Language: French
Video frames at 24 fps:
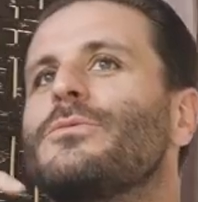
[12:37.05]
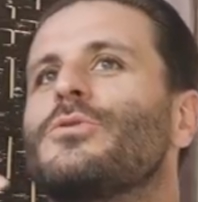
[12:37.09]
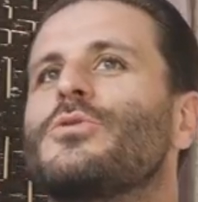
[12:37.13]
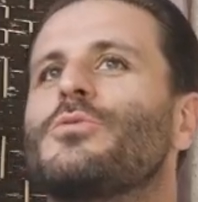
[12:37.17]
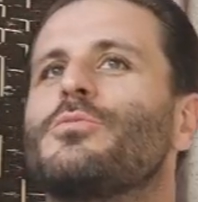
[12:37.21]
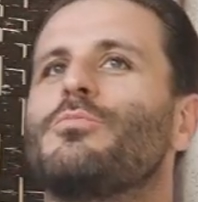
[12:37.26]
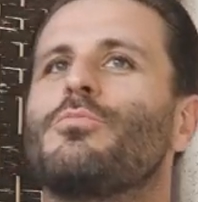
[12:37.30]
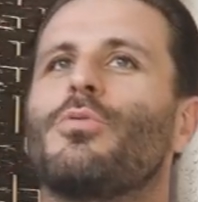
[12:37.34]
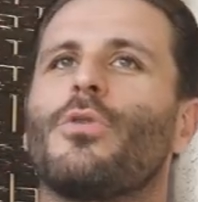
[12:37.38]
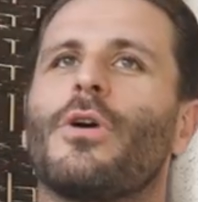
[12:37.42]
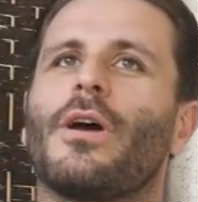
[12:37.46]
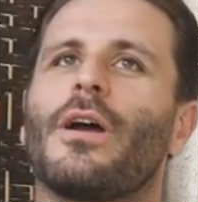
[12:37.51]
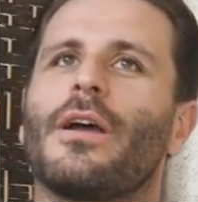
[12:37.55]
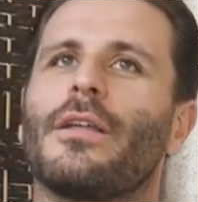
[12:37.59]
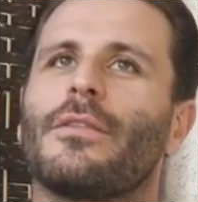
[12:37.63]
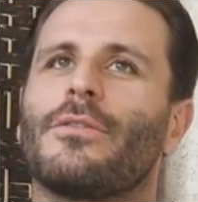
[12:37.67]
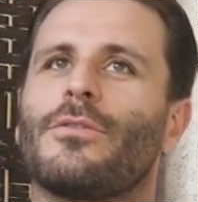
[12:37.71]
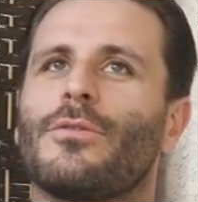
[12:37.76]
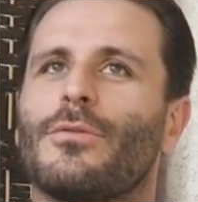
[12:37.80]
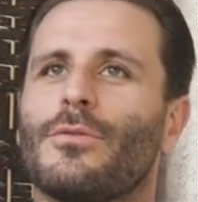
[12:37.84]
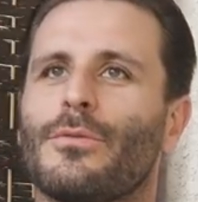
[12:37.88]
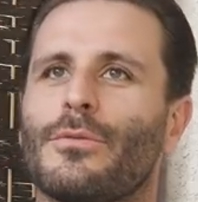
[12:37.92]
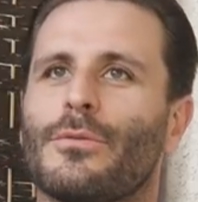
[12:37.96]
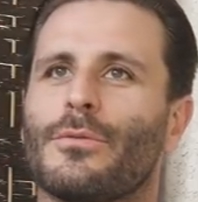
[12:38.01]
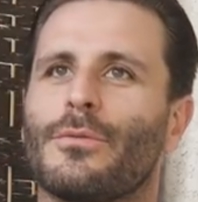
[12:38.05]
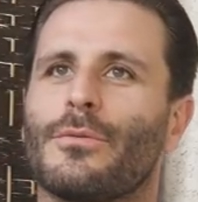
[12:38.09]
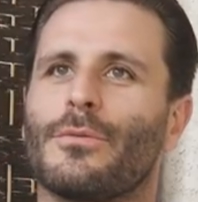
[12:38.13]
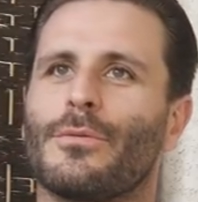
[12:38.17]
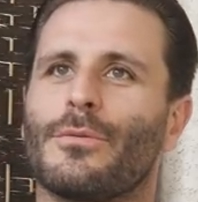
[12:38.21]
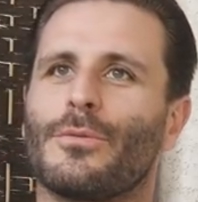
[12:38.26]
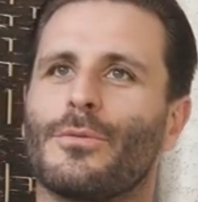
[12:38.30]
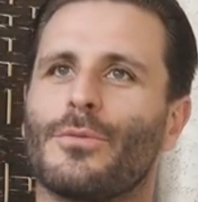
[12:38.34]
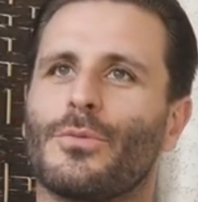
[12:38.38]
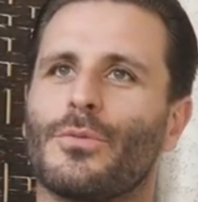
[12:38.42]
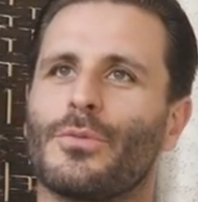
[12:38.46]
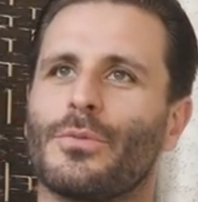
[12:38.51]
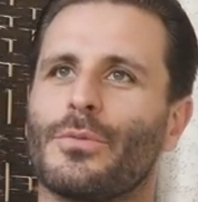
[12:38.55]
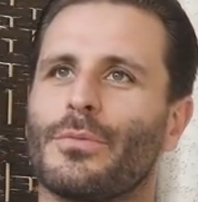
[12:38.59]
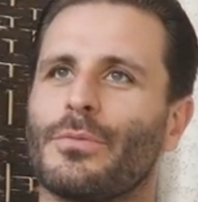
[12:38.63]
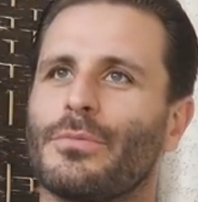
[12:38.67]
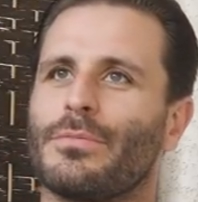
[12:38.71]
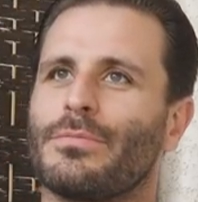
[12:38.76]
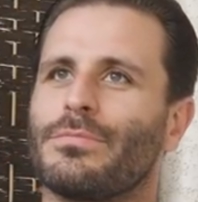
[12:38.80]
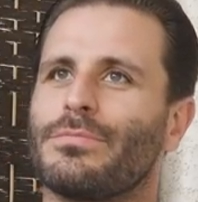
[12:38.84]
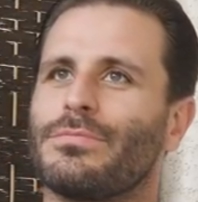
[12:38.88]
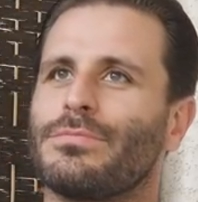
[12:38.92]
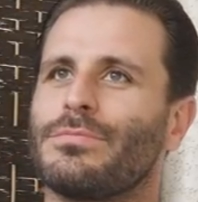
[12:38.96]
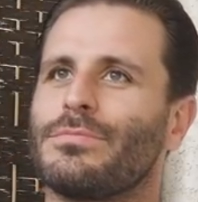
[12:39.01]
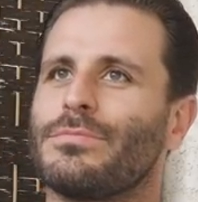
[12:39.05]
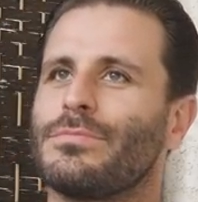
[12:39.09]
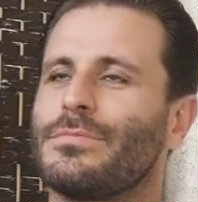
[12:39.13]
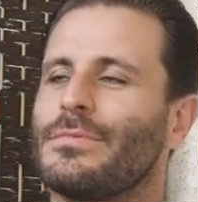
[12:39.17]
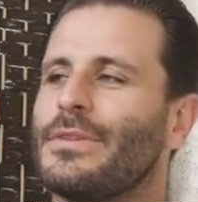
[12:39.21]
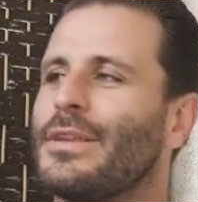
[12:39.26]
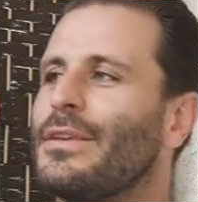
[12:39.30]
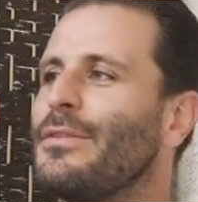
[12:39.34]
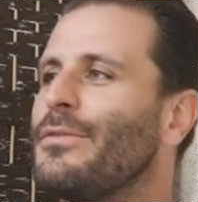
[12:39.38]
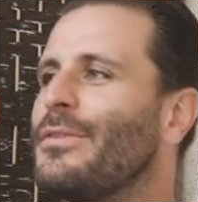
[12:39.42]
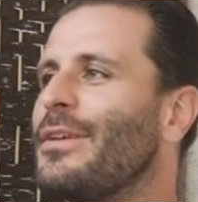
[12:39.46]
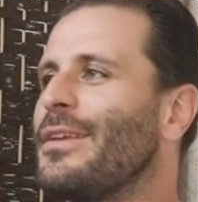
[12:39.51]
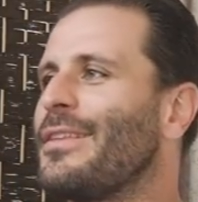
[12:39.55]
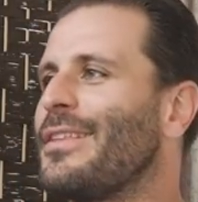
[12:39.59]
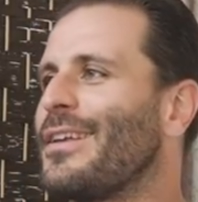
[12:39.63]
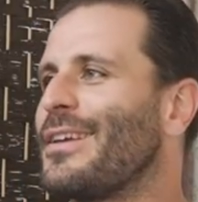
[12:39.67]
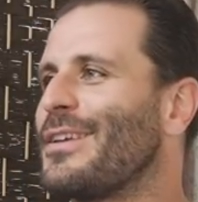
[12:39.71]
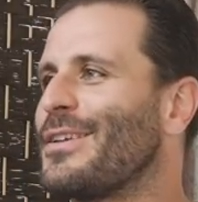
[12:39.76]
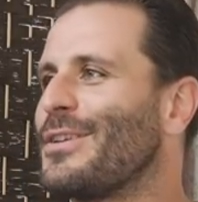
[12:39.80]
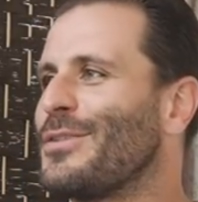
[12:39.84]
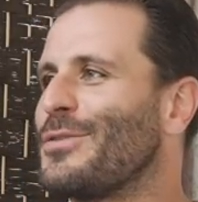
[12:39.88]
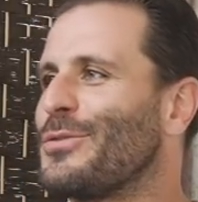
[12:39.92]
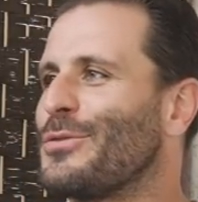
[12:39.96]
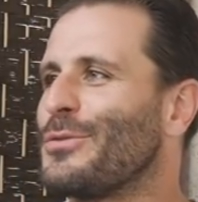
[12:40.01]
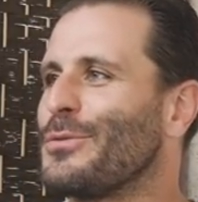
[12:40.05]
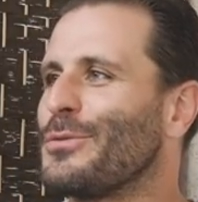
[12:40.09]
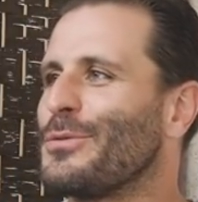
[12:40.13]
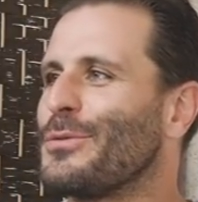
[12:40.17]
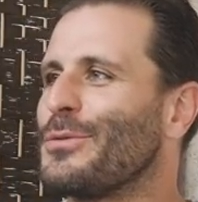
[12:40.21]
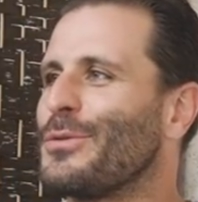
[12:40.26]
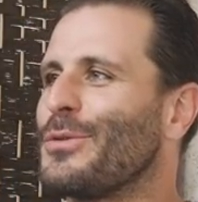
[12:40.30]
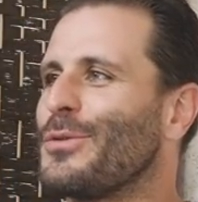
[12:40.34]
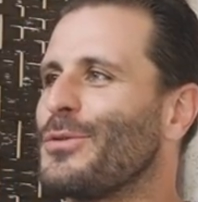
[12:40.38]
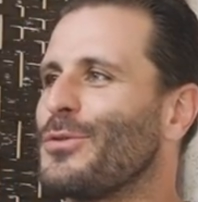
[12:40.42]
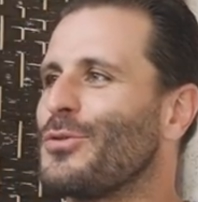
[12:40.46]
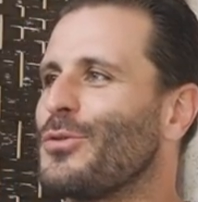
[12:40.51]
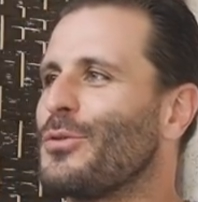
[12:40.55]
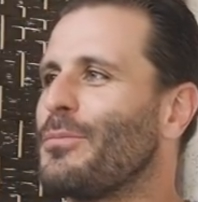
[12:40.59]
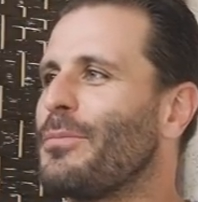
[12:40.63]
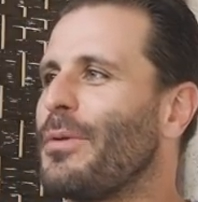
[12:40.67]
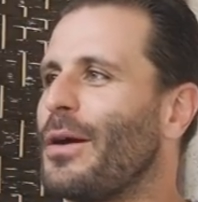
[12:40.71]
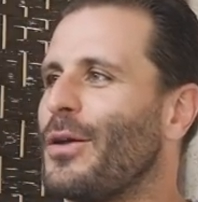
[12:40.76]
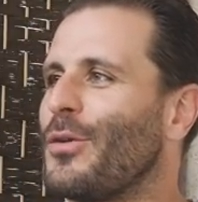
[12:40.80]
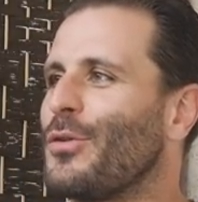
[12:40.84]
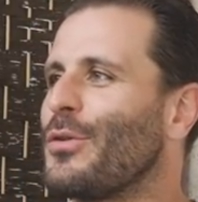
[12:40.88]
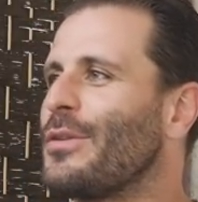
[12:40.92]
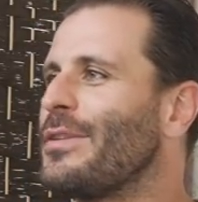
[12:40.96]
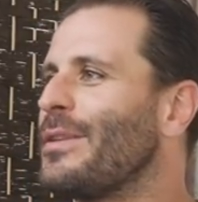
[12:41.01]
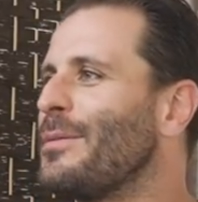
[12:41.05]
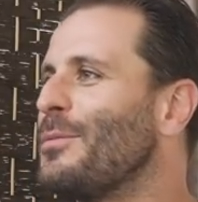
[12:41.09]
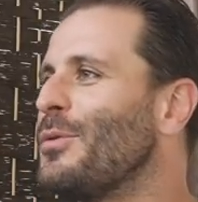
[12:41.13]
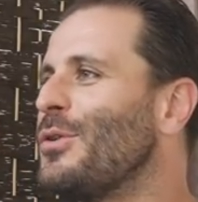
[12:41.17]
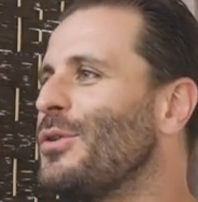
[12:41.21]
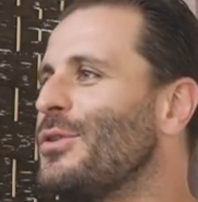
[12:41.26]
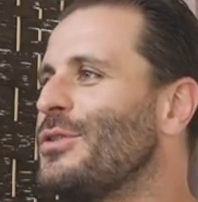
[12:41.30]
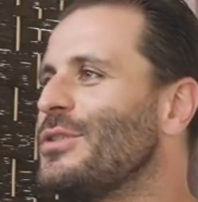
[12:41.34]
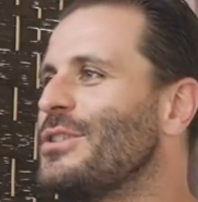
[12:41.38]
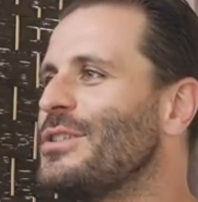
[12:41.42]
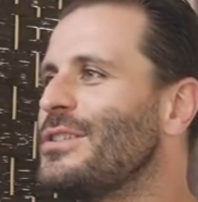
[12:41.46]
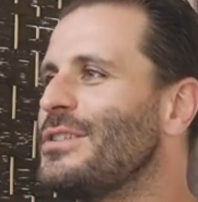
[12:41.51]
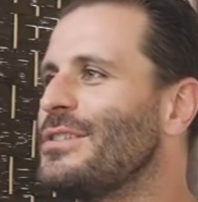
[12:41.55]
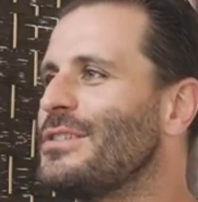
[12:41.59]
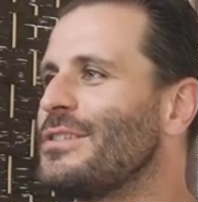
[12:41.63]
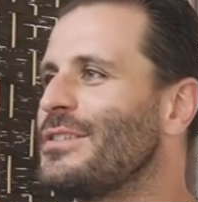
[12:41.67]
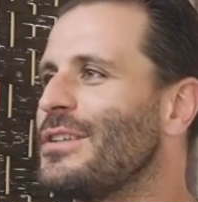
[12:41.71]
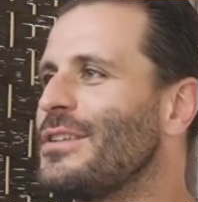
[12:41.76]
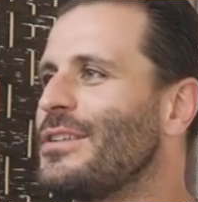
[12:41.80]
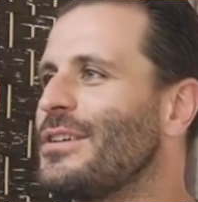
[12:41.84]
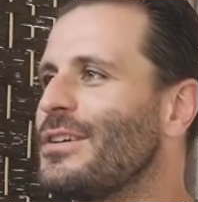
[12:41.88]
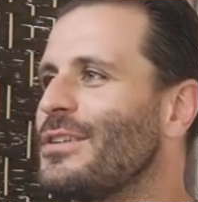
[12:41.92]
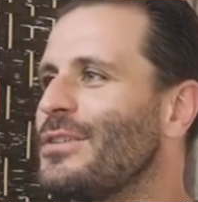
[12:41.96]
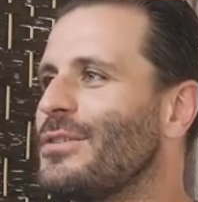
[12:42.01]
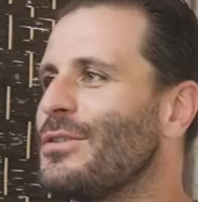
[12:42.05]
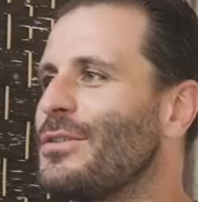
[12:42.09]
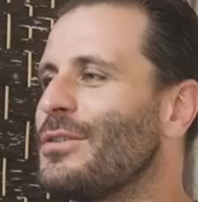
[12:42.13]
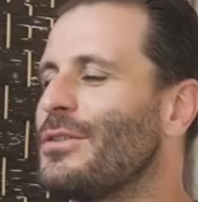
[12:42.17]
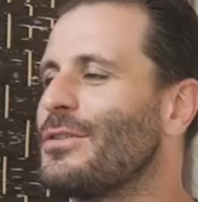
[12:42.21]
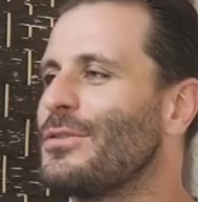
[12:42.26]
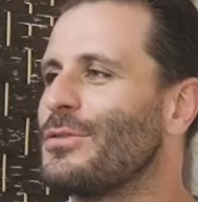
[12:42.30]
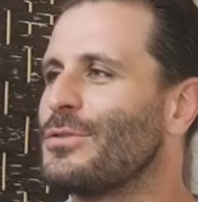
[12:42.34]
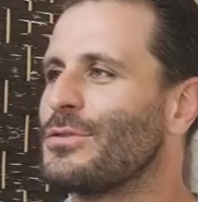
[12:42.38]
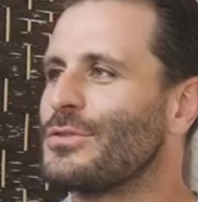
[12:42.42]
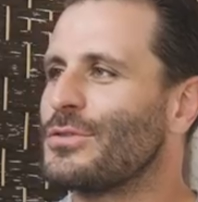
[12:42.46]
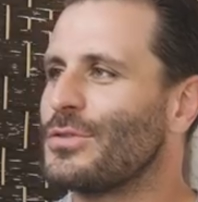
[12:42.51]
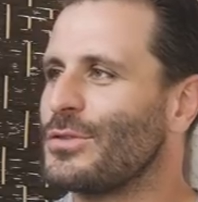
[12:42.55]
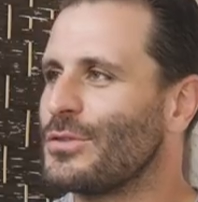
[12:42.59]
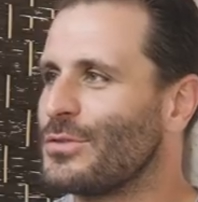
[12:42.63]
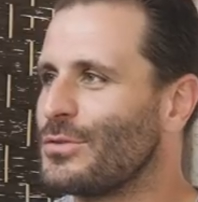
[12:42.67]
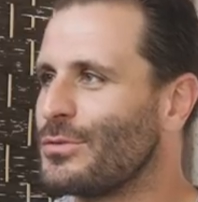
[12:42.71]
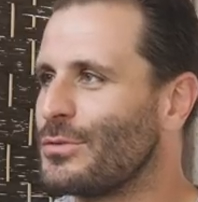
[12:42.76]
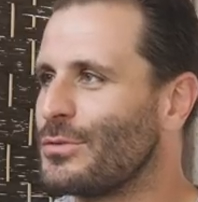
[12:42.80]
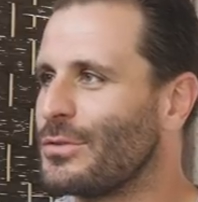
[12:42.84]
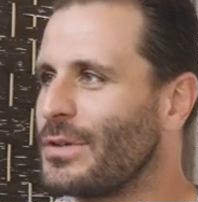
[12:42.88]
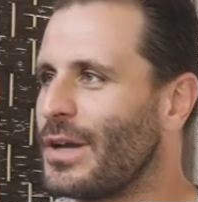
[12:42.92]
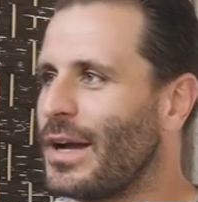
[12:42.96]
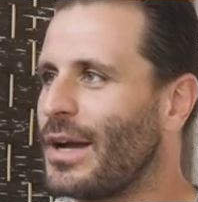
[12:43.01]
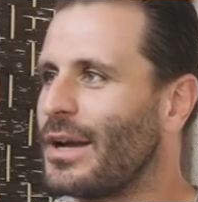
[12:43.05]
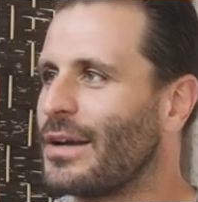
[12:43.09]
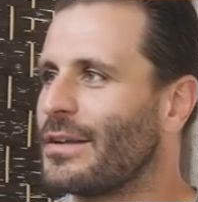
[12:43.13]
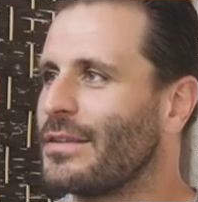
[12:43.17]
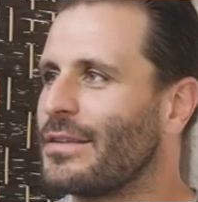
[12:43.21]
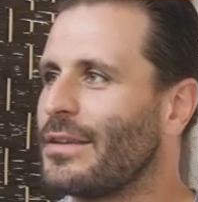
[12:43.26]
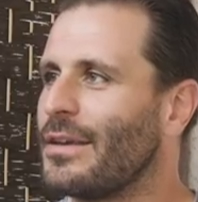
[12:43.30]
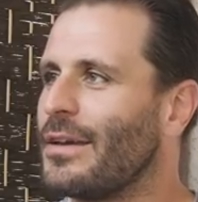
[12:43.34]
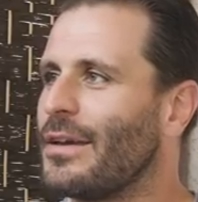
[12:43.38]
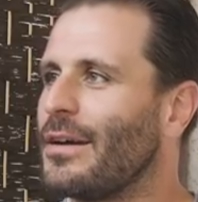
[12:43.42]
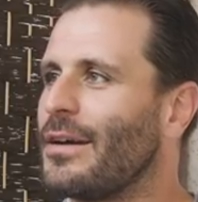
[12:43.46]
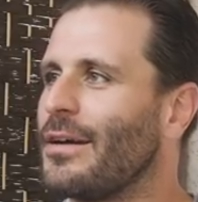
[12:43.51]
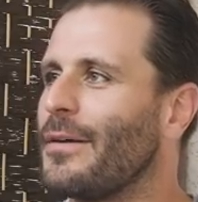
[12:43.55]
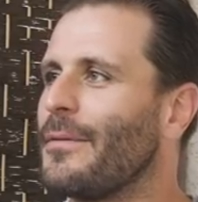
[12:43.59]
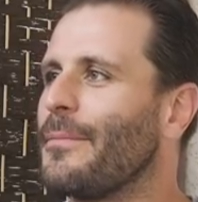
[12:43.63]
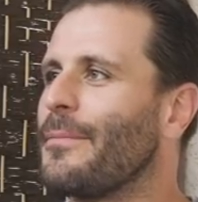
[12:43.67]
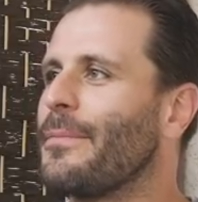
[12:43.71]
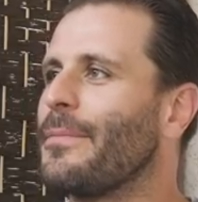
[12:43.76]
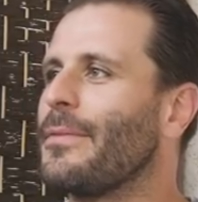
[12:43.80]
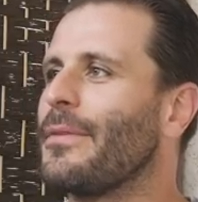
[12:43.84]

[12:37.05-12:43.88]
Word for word: je pourrais te dévier ta question en te parlant étymologie, c'est-à-dire le, sens du caractère